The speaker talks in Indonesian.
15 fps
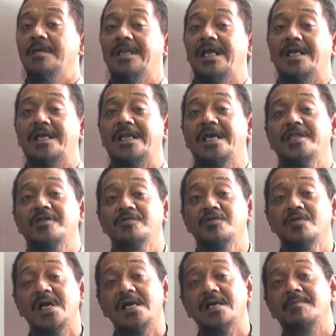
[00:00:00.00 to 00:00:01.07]
Nah karena itu
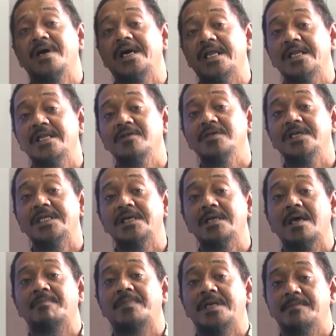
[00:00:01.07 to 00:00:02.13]
juga kemarin itu kita
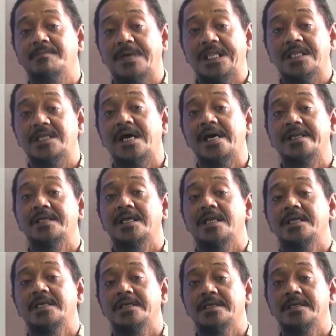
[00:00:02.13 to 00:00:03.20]
dapat bantahan
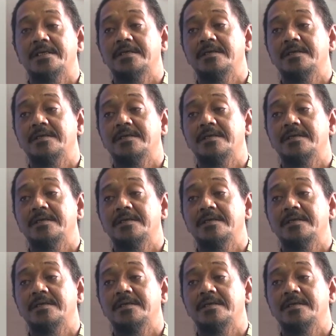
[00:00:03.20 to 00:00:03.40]
dari